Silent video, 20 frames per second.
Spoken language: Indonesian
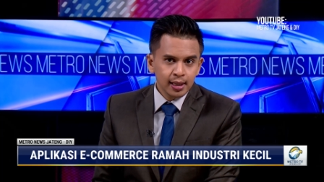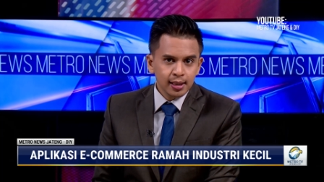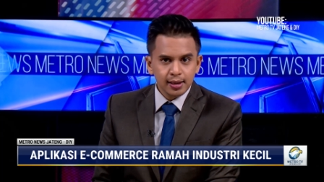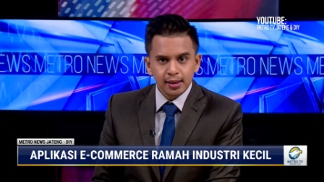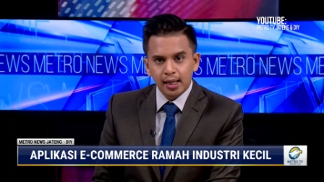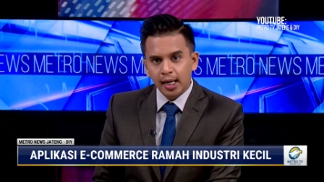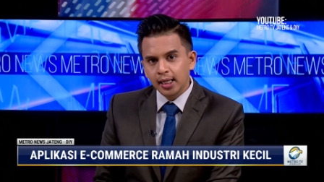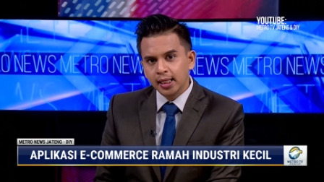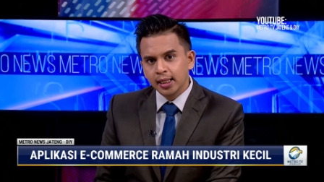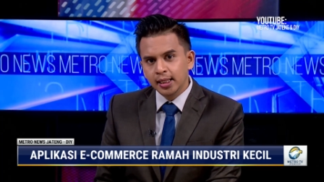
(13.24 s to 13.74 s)

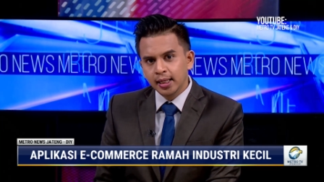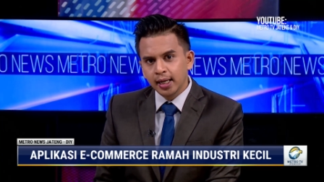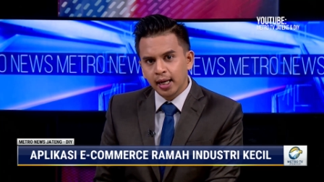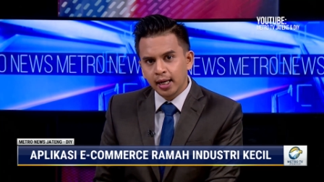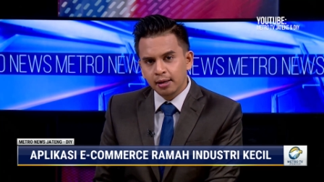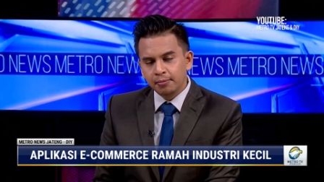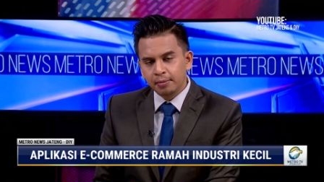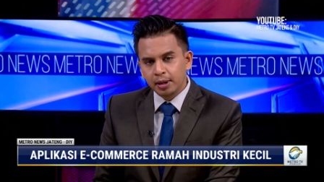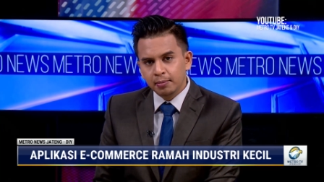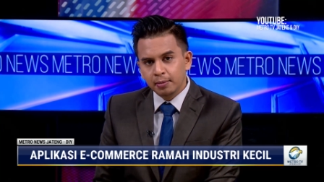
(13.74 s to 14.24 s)
Selain dinilai
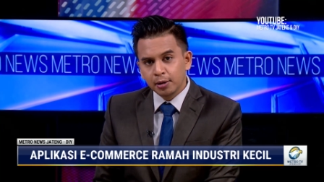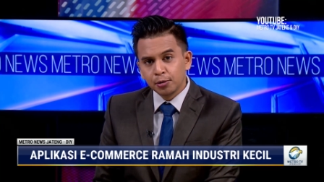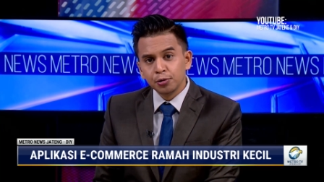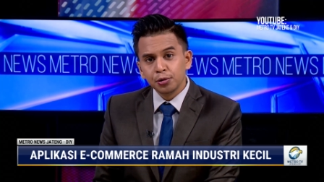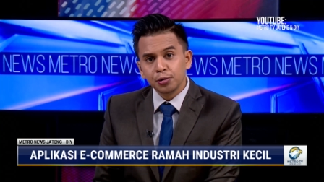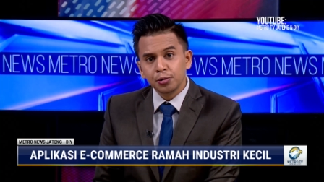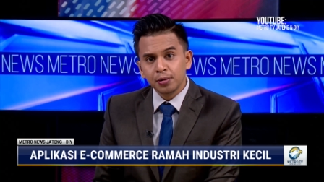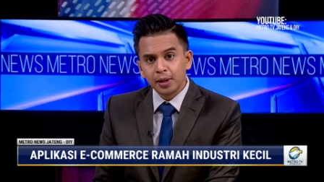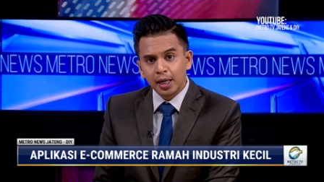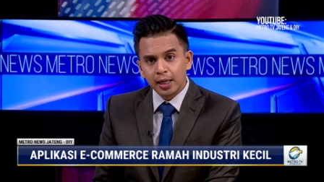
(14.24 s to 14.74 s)
lebih
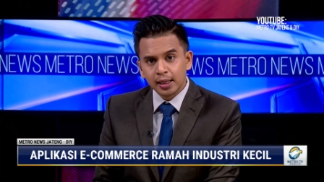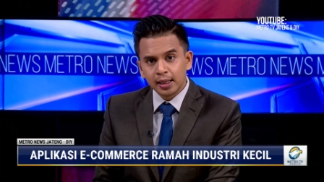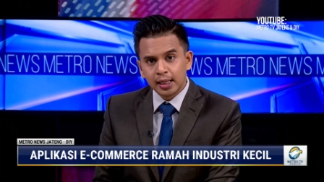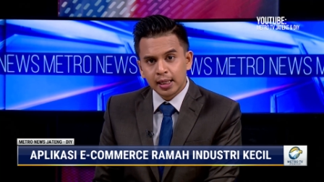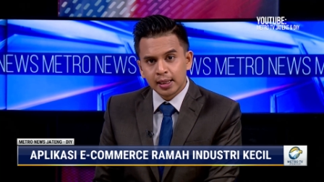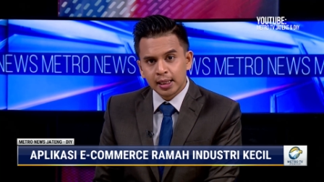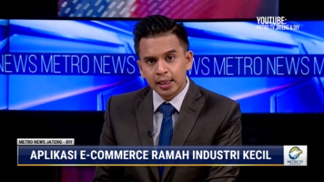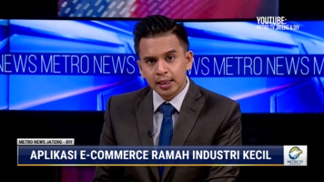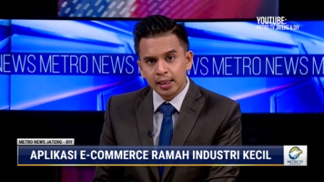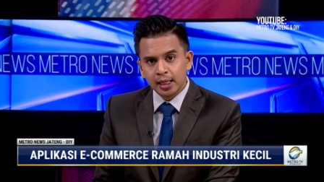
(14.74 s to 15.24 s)
menguntungkan
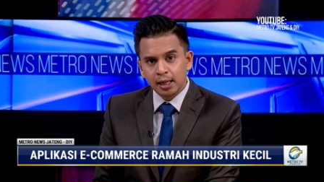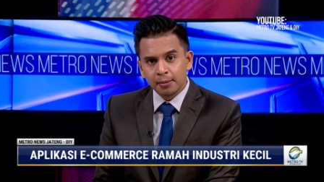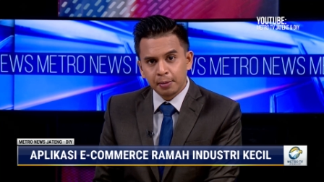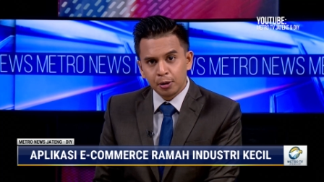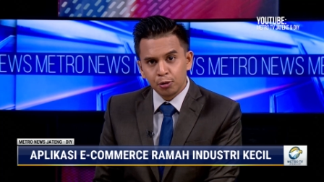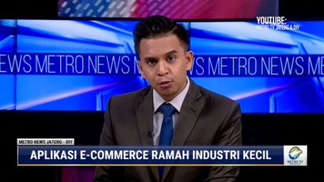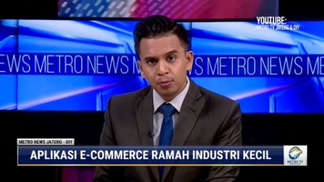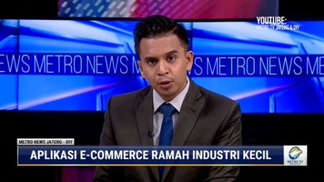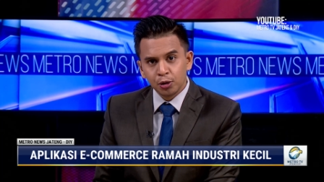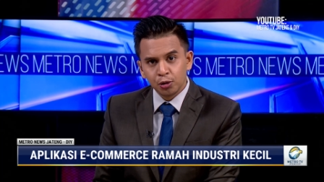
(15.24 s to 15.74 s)
karena tidak
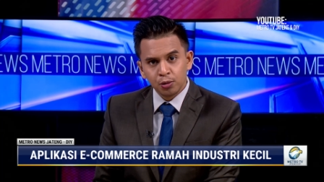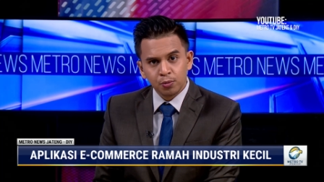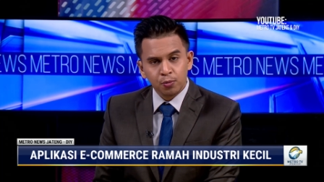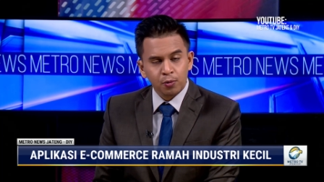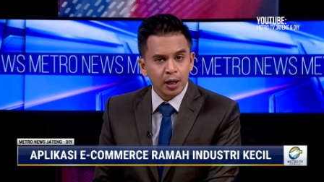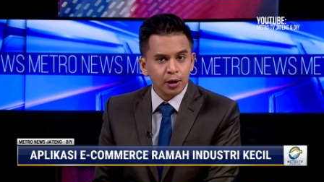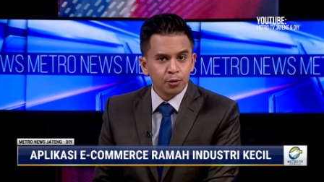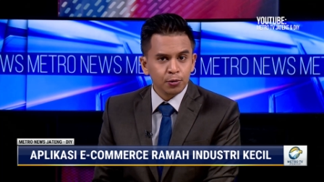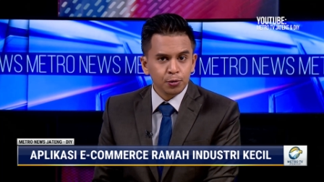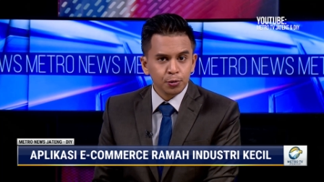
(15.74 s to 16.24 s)
perlu menutup
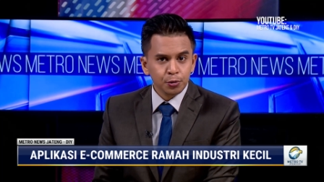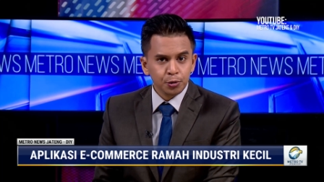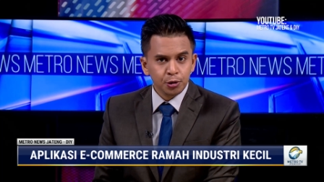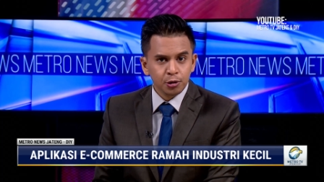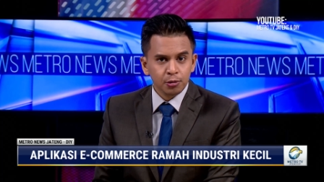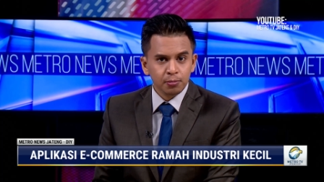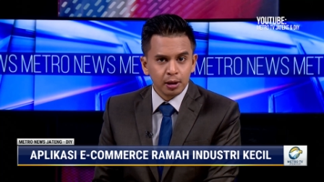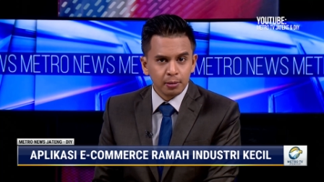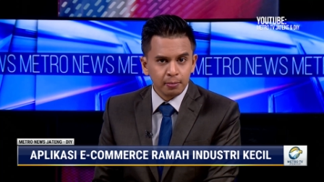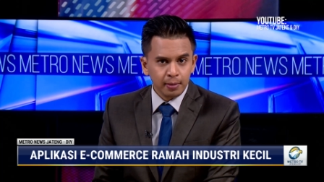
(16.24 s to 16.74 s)
warung untuk
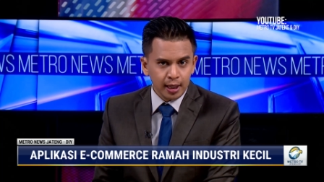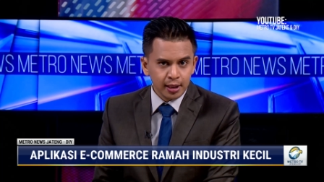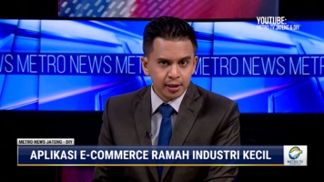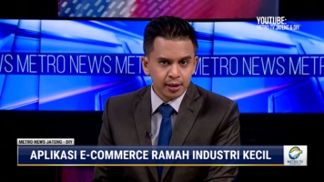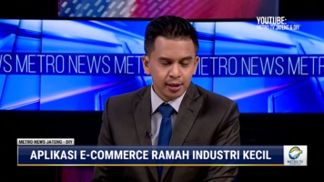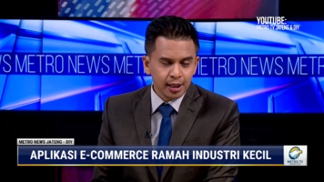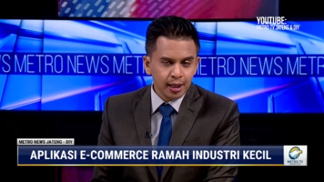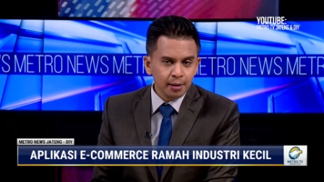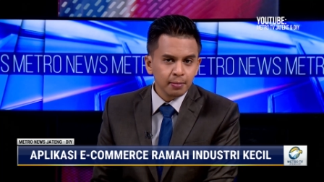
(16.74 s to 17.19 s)
berbelanja,